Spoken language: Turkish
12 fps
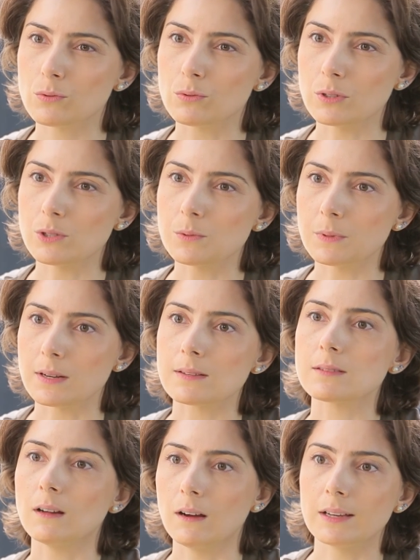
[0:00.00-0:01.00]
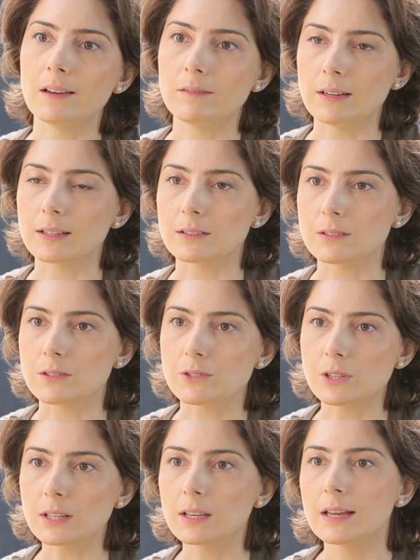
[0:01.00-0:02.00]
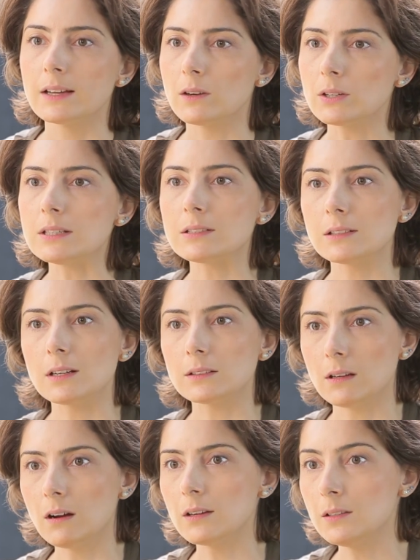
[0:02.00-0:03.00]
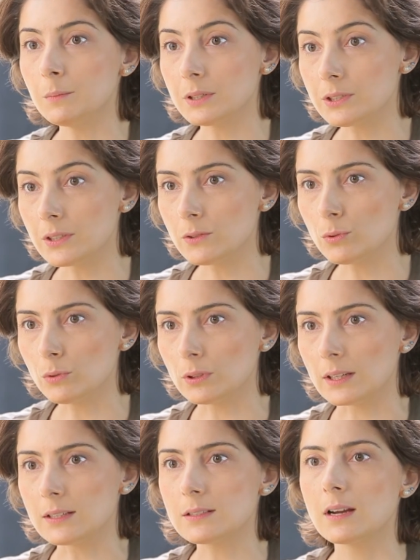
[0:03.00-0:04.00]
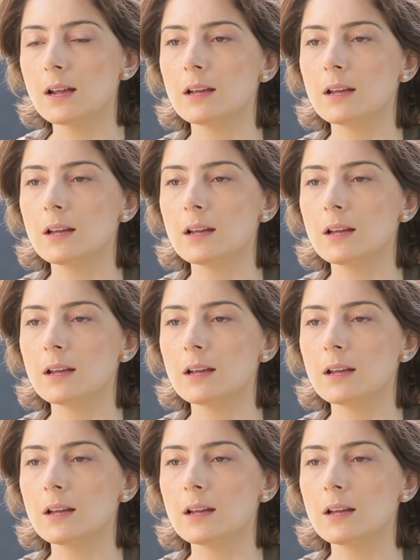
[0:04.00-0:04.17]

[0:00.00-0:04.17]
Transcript: süreci biraz daha alevlendirecek kişiler daha iyi baş ediyorlar